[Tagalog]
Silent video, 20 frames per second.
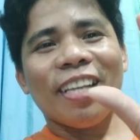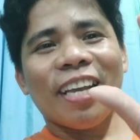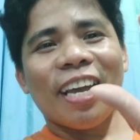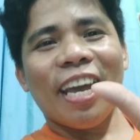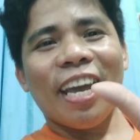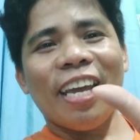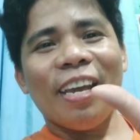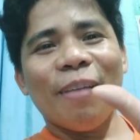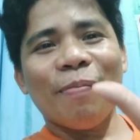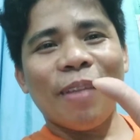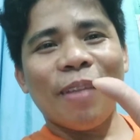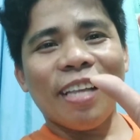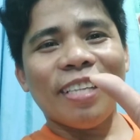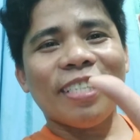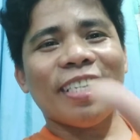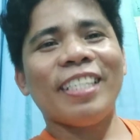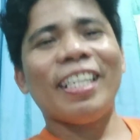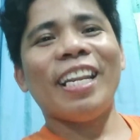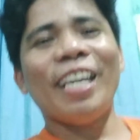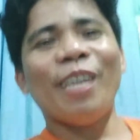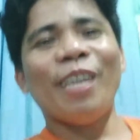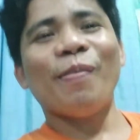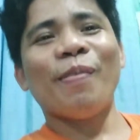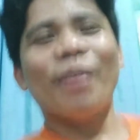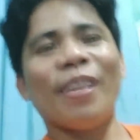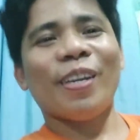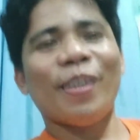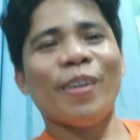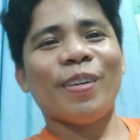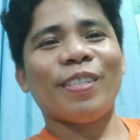kay Francis Leo
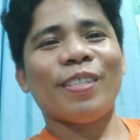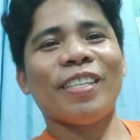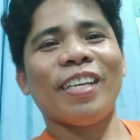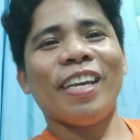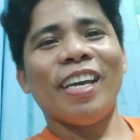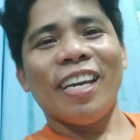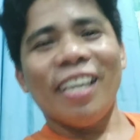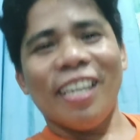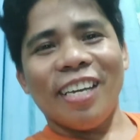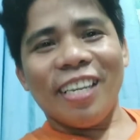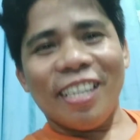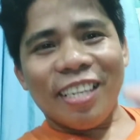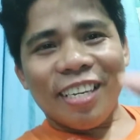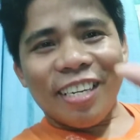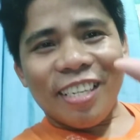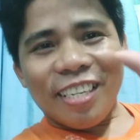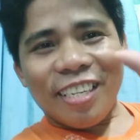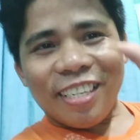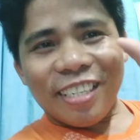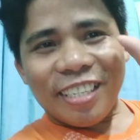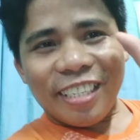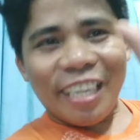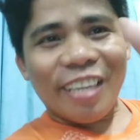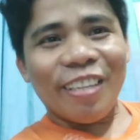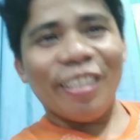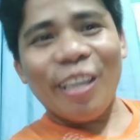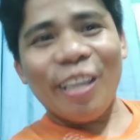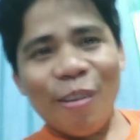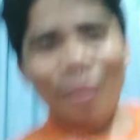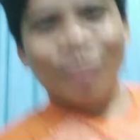Marcos
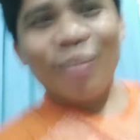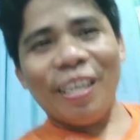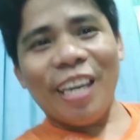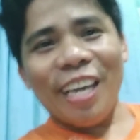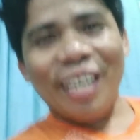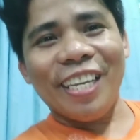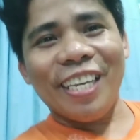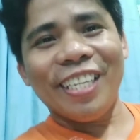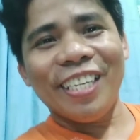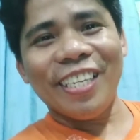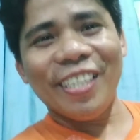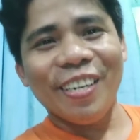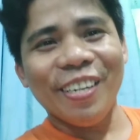Shout out sa inyo.